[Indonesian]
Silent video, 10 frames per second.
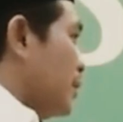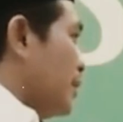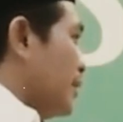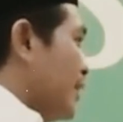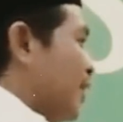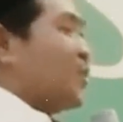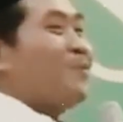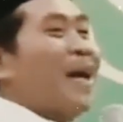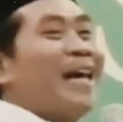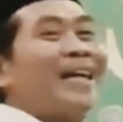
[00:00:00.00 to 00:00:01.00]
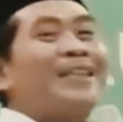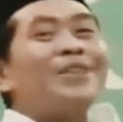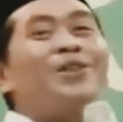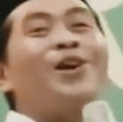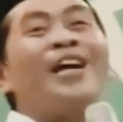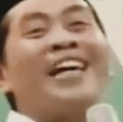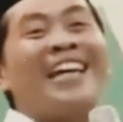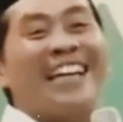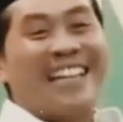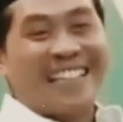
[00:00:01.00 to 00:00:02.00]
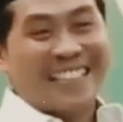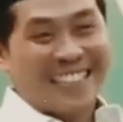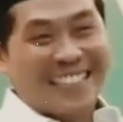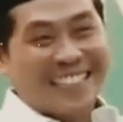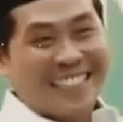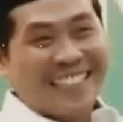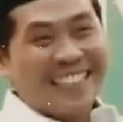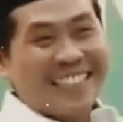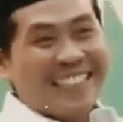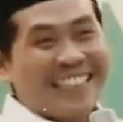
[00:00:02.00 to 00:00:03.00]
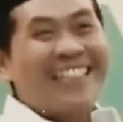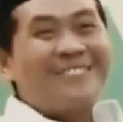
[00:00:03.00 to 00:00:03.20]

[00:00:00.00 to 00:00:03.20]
terus malaikat Israel ini